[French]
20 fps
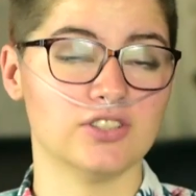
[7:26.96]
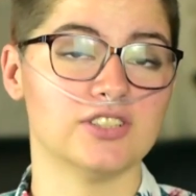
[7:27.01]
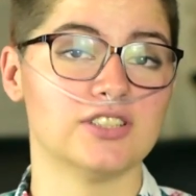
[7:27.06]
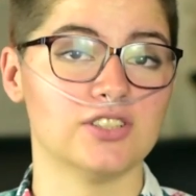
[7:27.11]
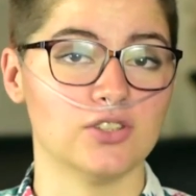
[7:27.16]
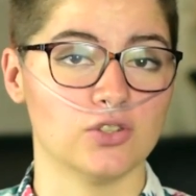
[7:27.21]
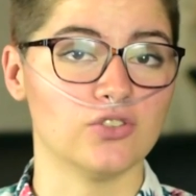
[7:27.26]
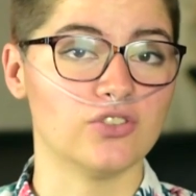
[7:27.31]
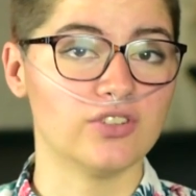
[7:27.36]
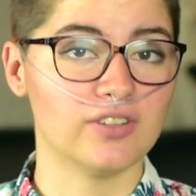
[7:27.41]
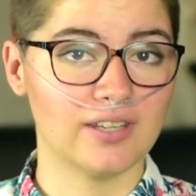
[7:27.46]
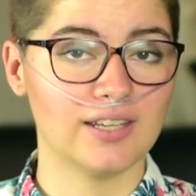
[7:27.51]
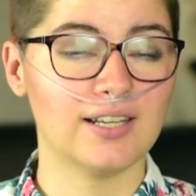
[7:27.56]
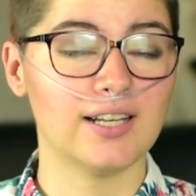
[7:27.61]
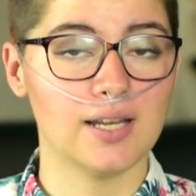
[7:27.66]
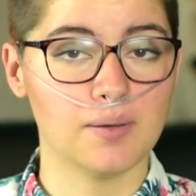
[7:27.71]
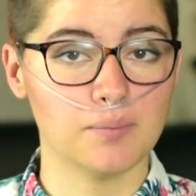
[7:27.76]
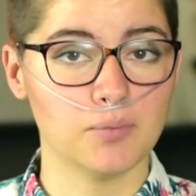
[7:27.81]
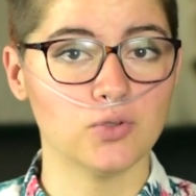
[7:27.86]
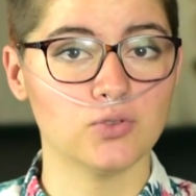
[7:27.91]
essayant très
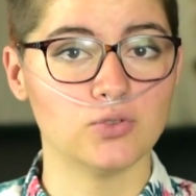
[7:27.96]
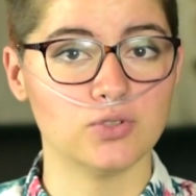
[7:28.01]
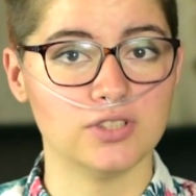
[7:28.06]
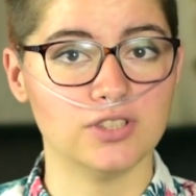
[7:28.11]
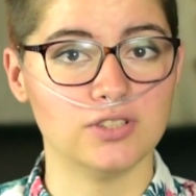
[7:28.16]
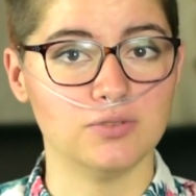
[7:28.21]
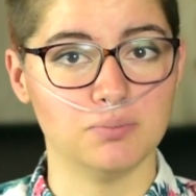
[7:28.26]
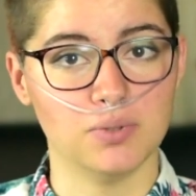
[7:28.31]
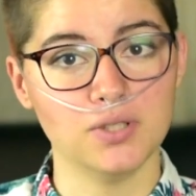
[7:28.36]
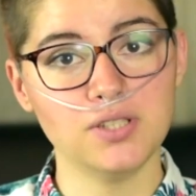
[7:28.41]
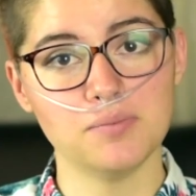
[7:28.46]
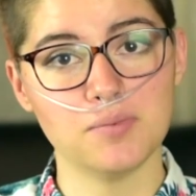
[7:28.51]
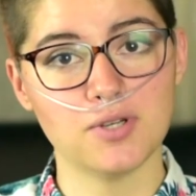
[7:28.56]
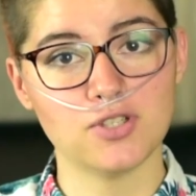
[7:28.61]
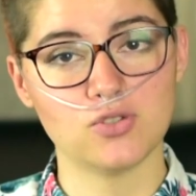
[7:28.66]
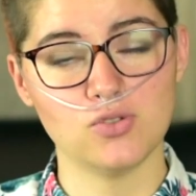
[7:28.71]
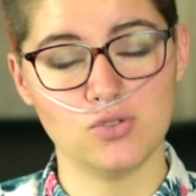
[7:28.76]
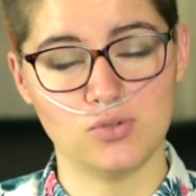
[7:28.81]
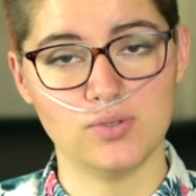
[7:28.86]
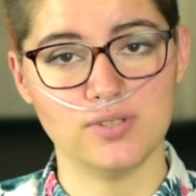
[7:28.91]
clairement de donner une bonne
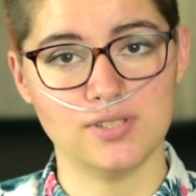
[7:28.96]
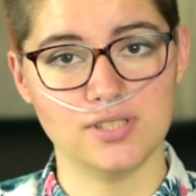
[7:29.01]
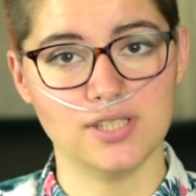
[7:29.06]
image du suicide